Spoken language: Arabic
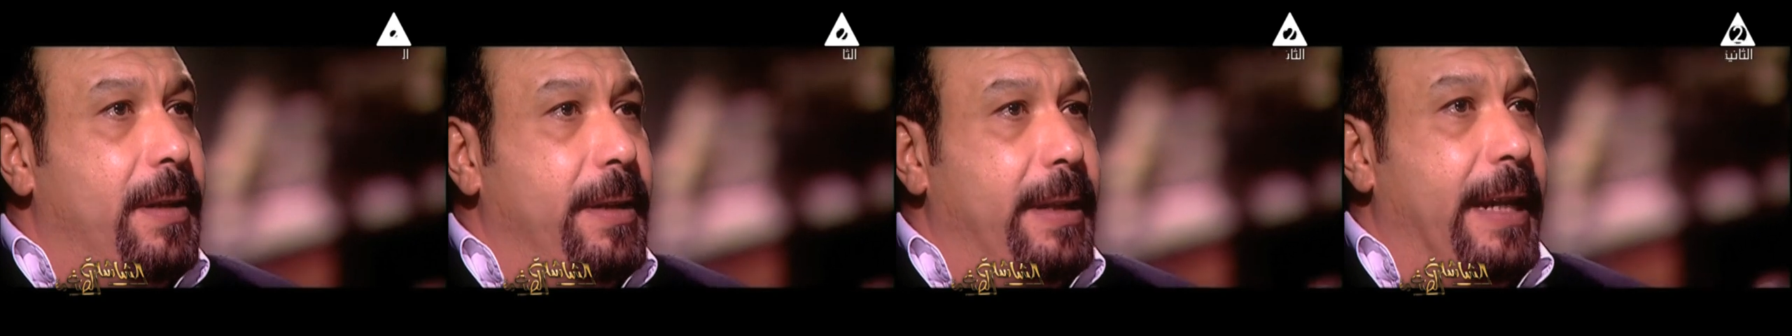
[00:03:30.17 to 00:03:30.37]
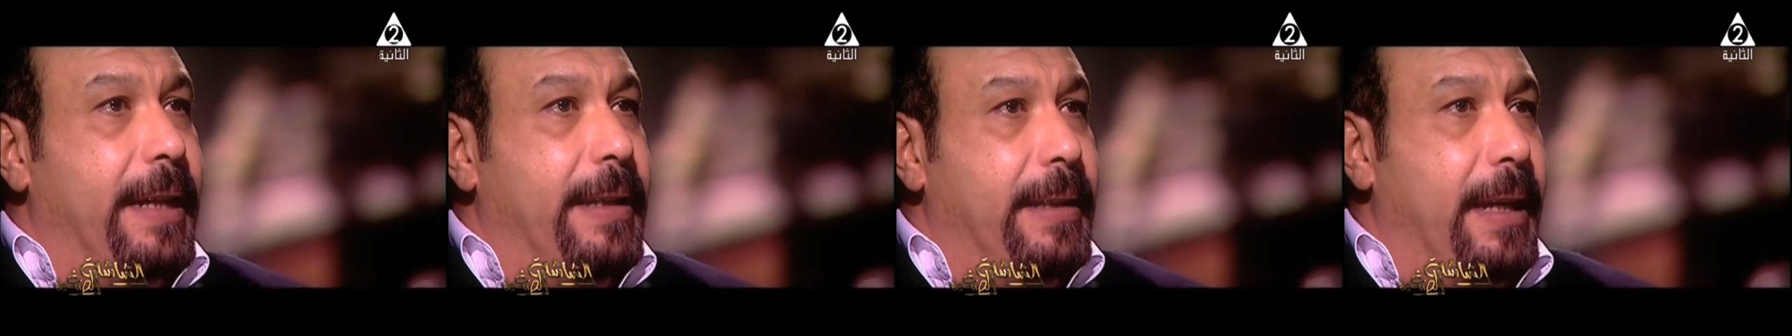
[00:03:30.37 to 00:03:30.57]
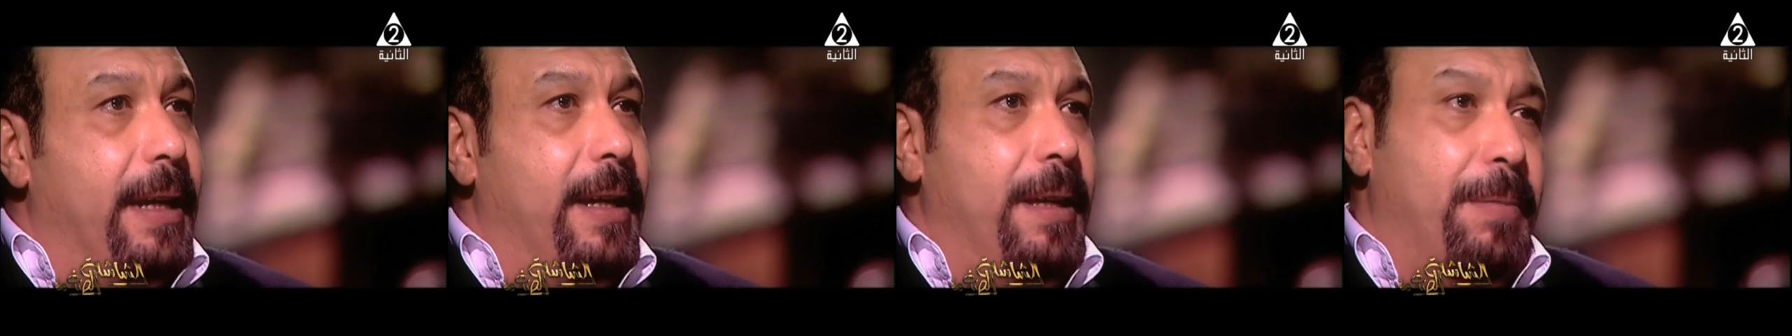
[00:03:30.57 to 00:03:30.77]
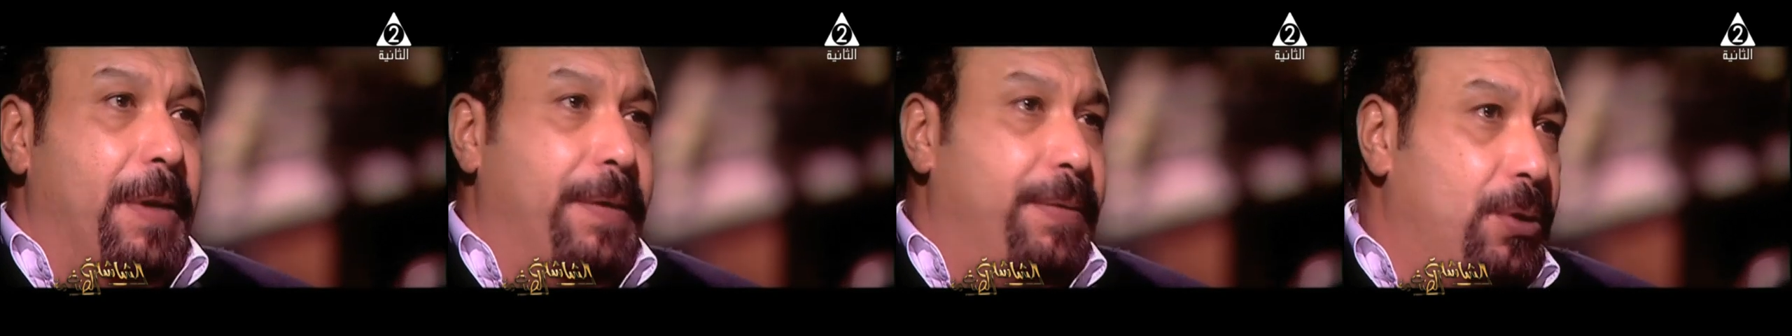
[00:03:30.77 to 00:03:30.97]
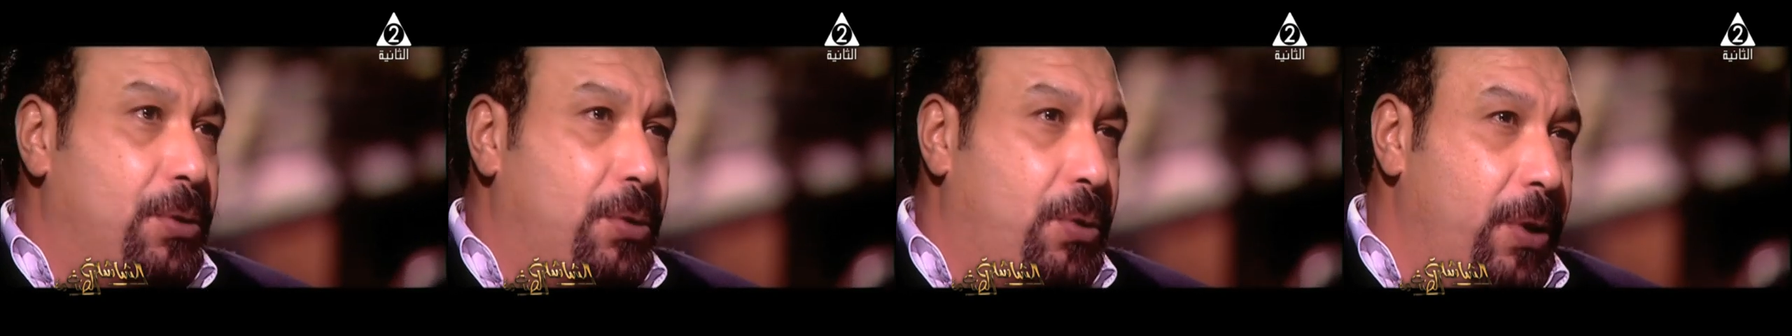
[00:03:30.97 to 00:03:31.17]
يعني
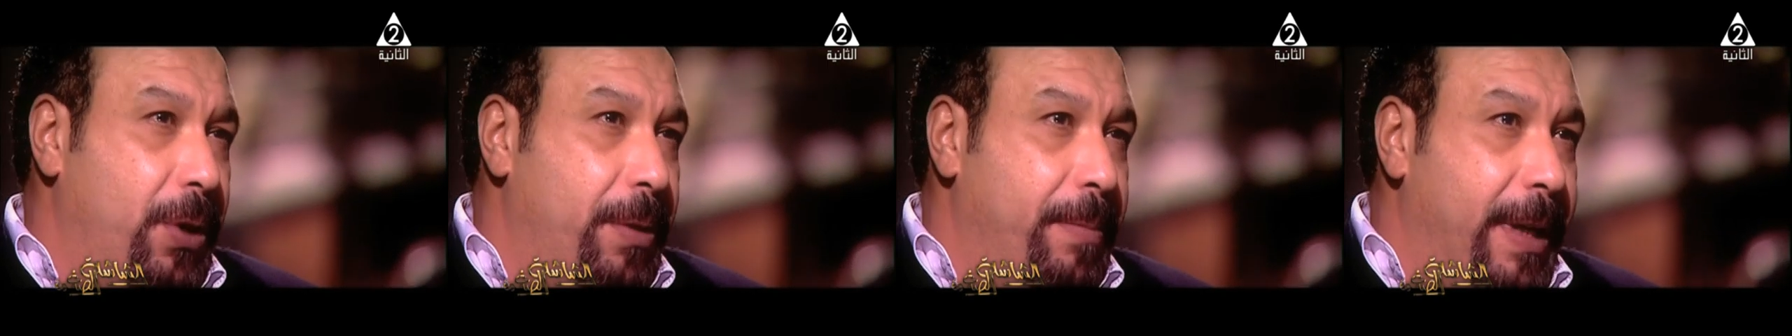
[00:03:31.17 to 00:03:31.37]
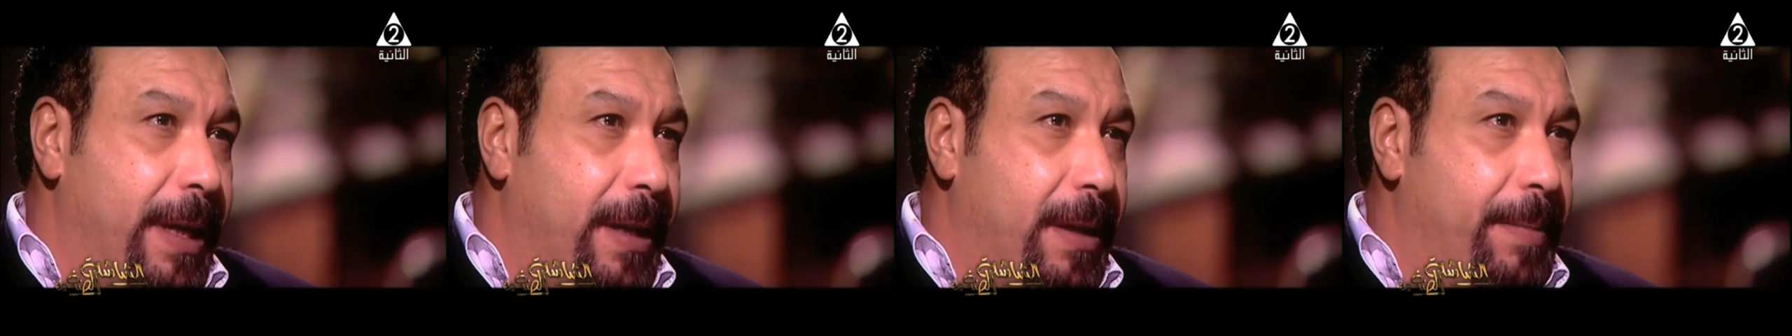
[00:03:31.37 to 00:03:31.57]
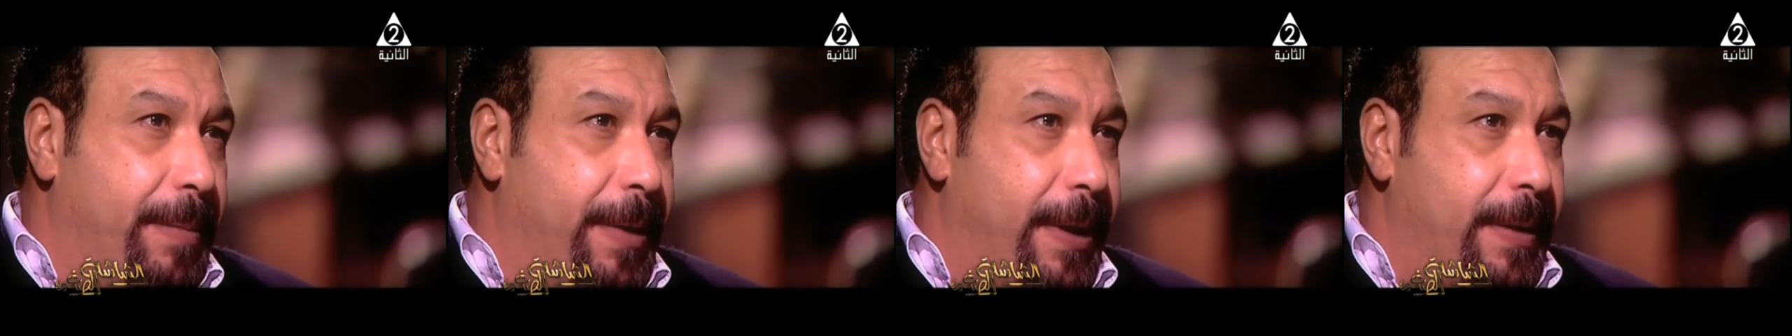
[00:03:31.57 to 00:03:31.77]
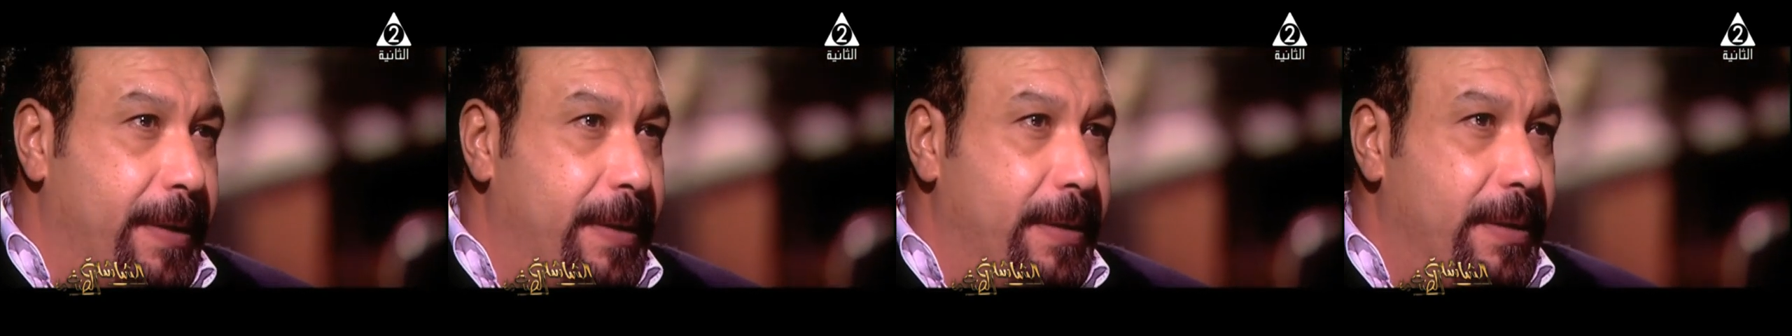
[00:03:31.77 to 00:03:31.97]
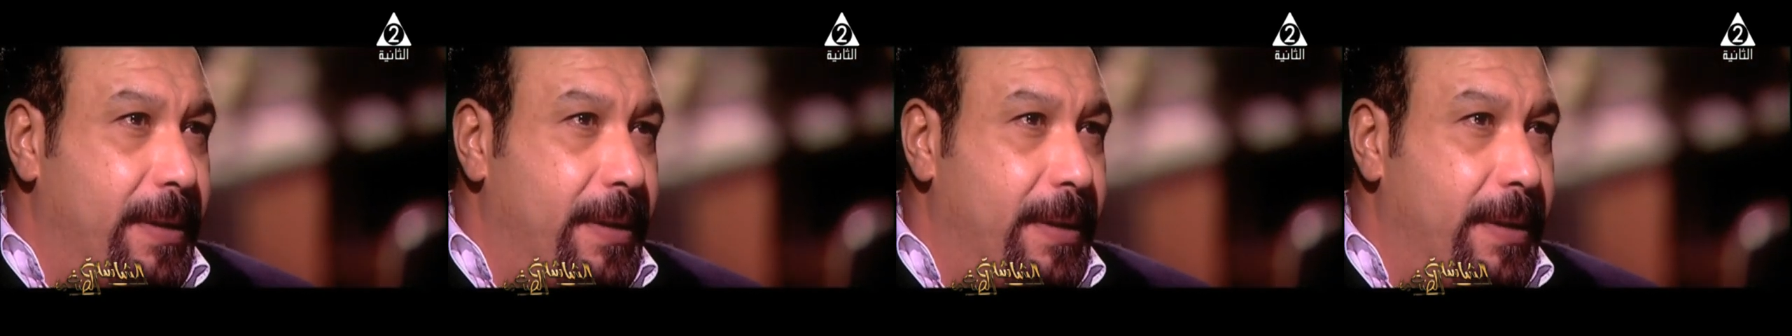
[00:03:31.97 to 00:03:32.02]
المفروض كل ما يكبر